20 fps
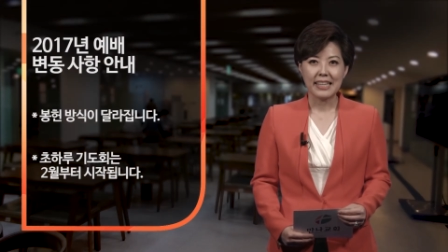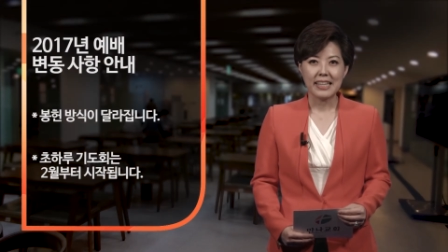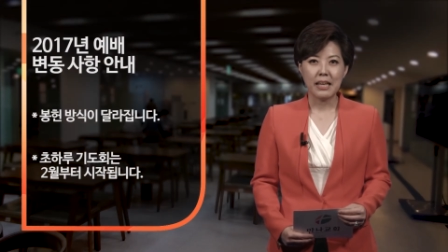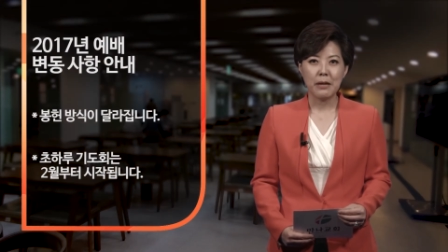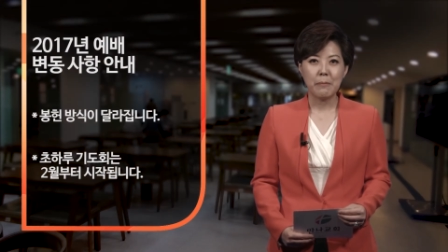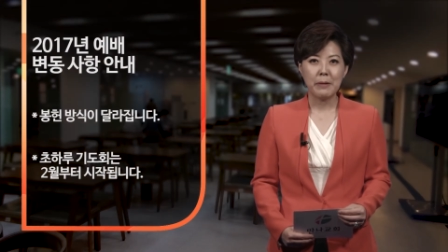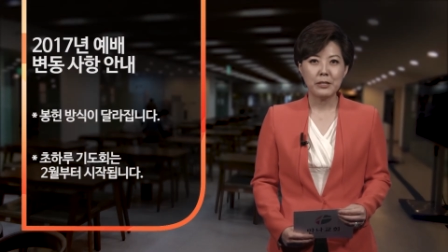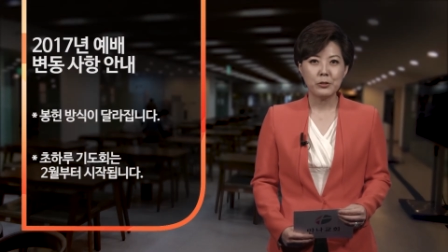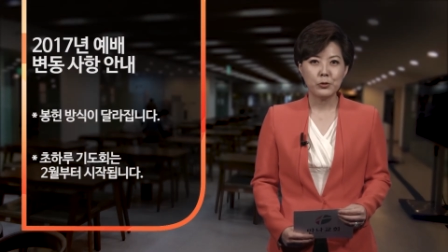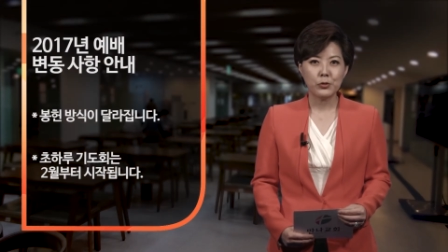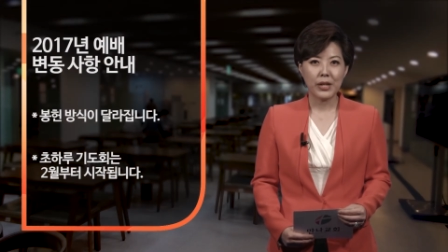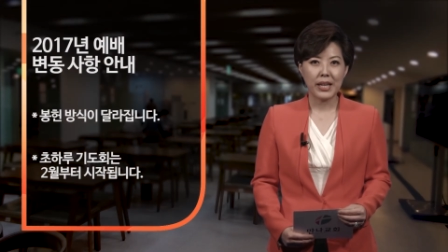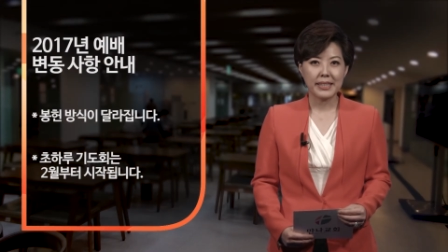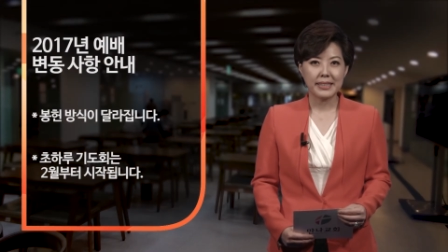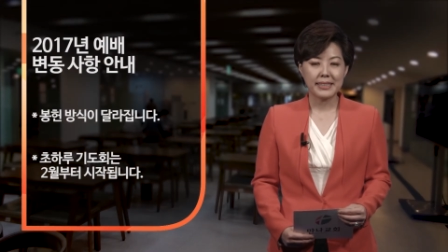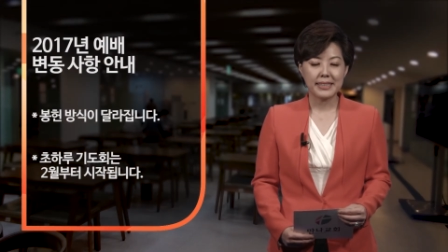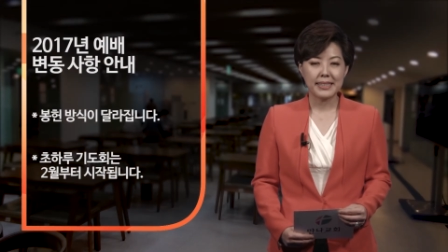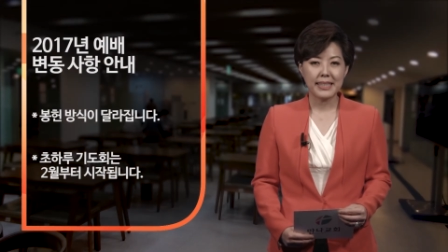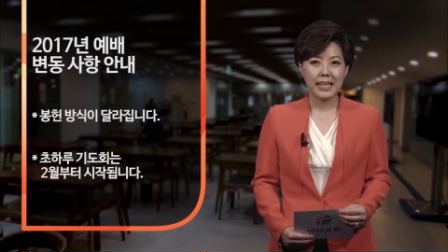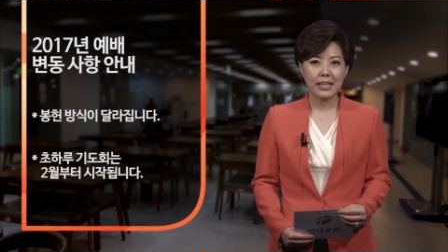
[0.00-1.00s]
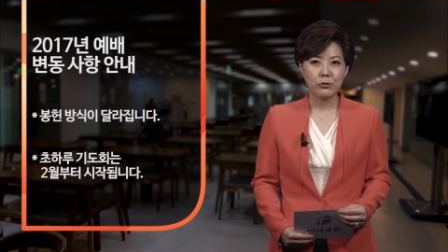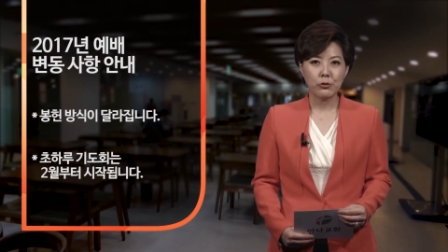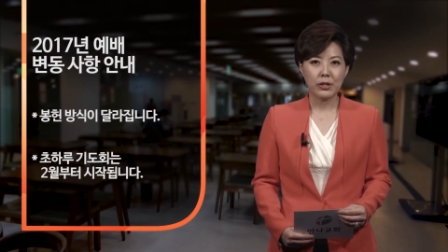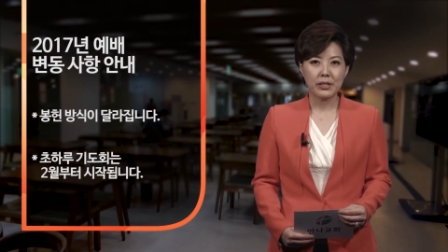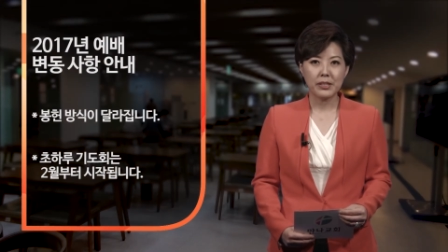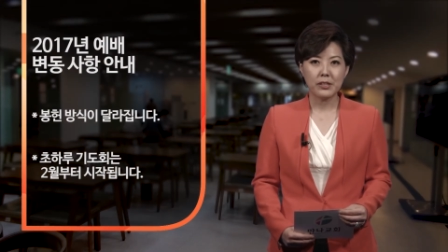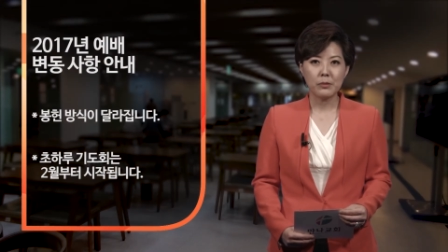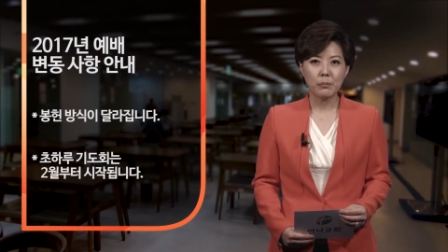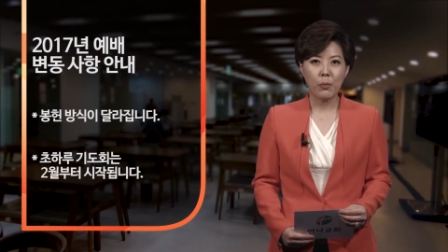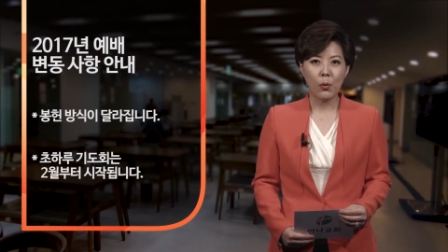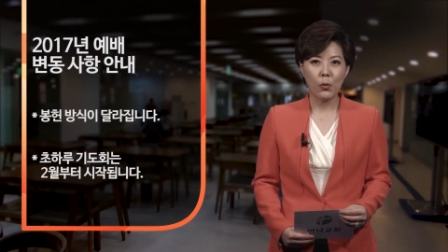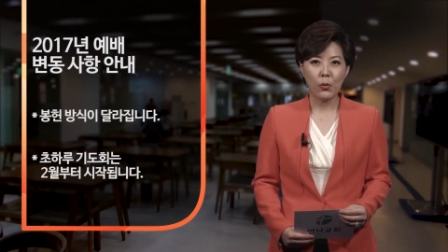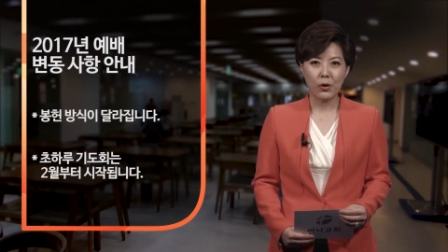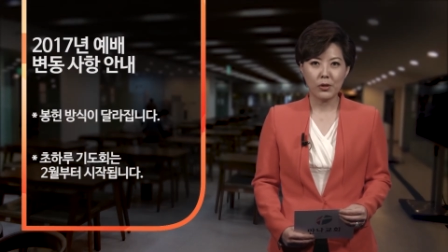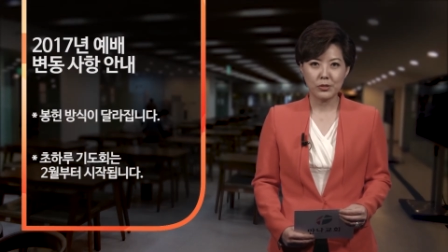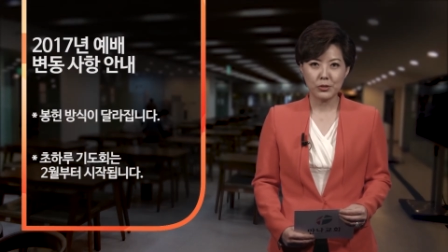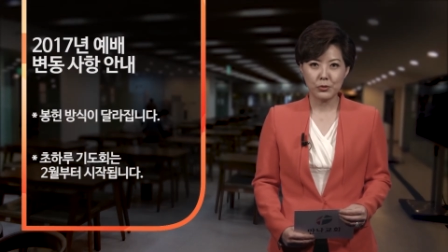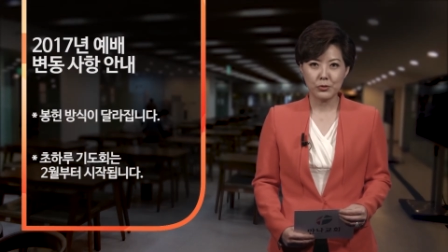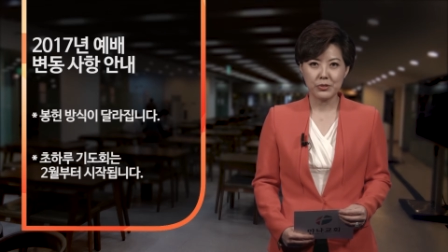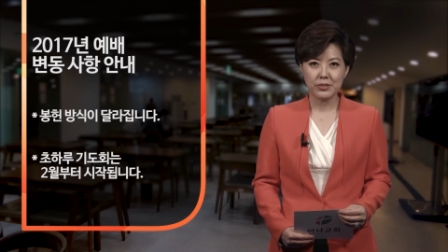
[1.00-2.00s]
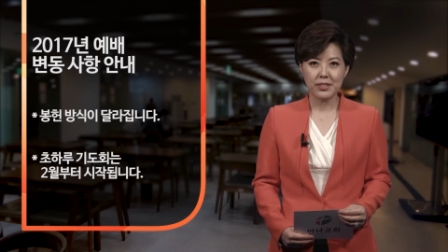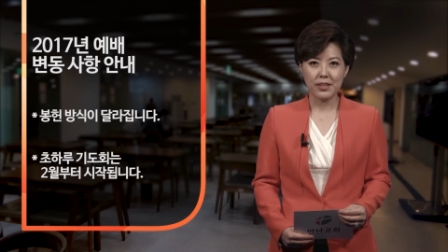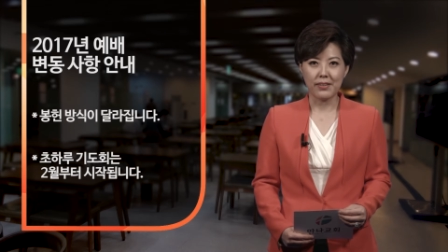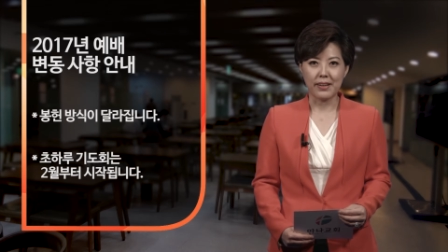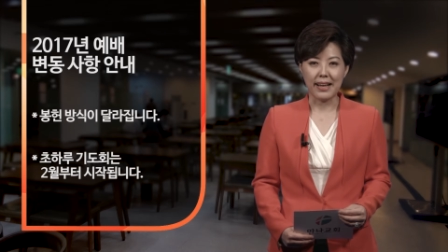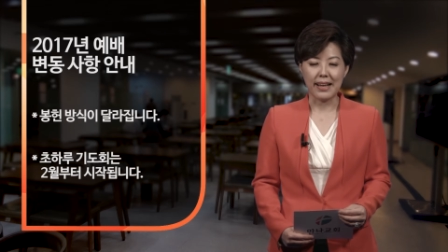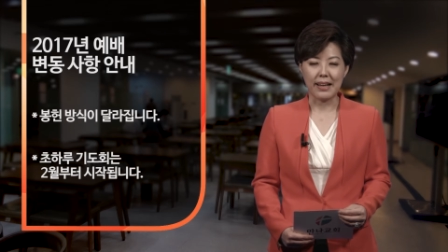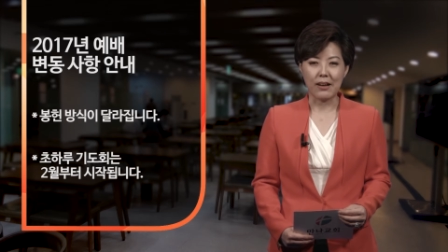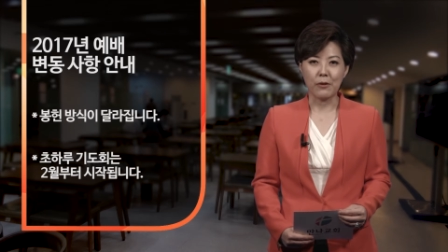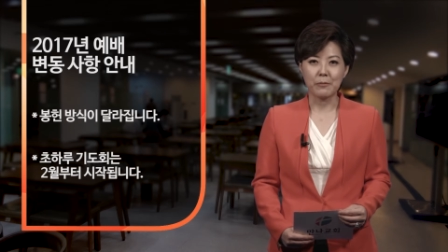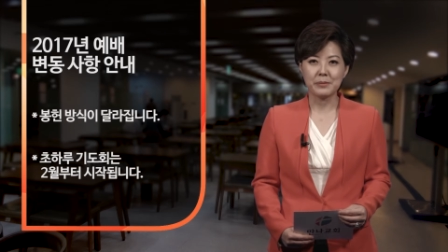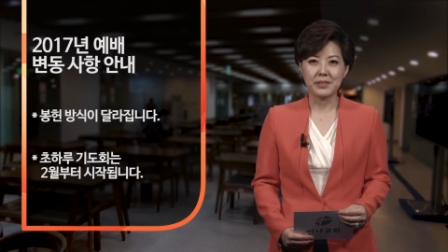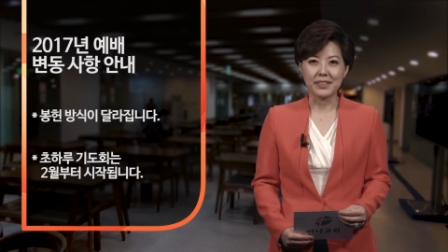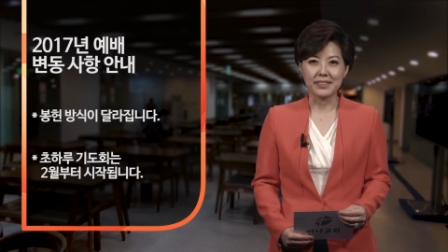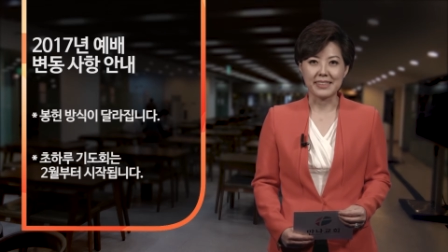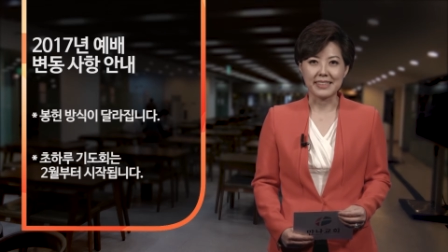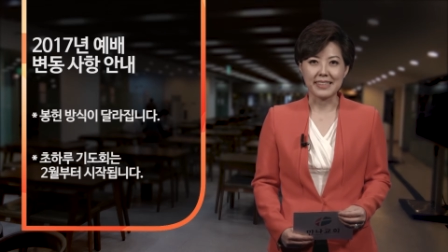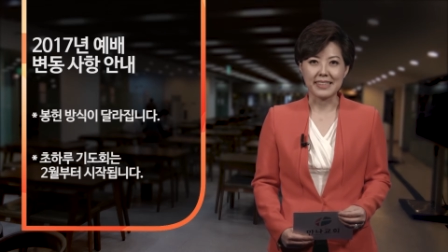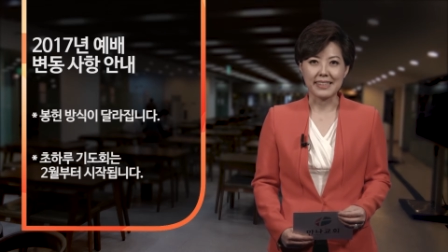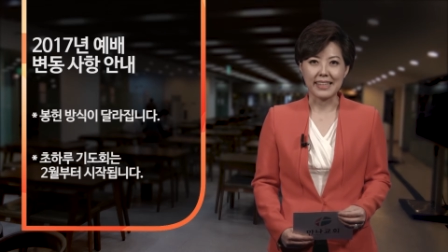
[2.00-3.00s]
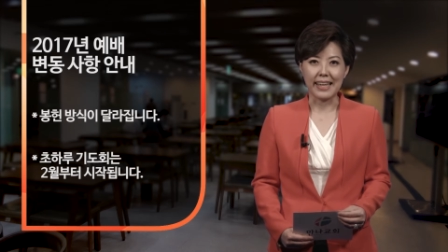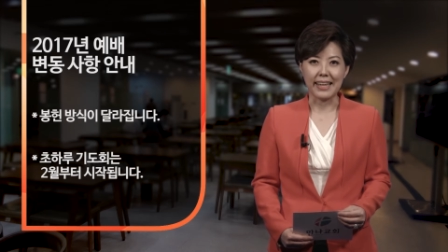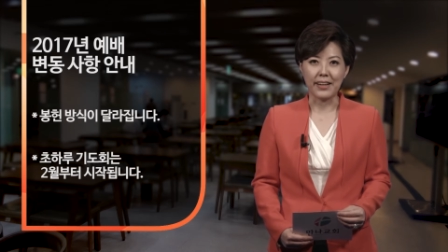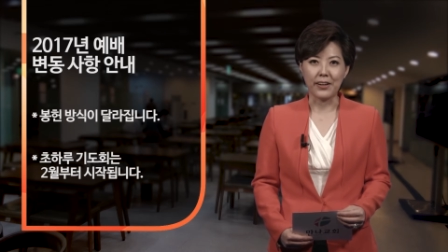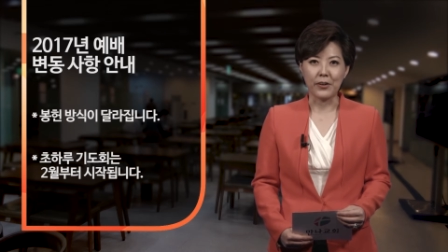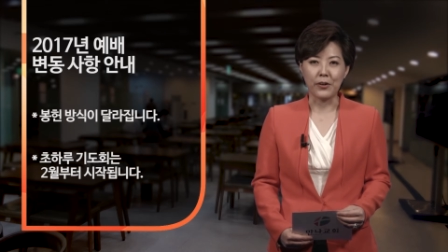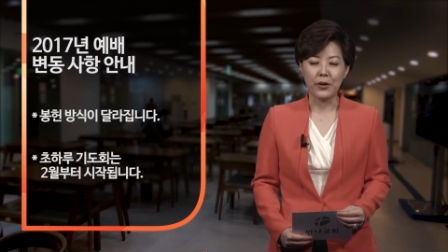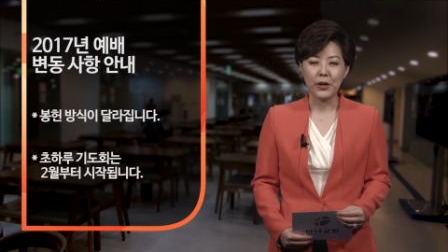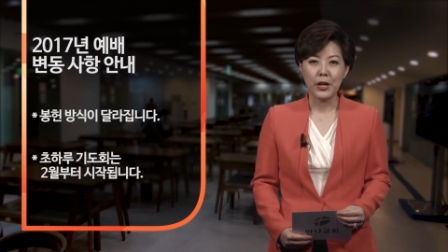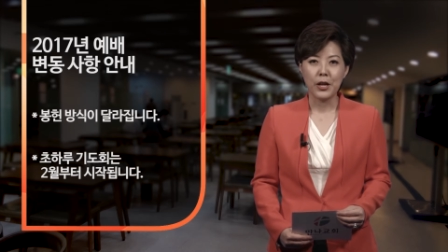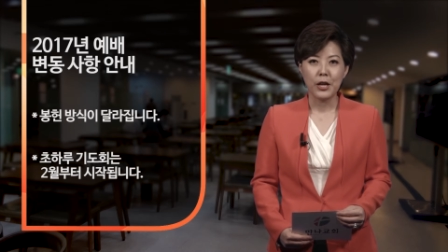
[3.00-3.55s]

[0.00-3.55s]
예배 중에 진행되던 봉헌 순서가 없어지는데요.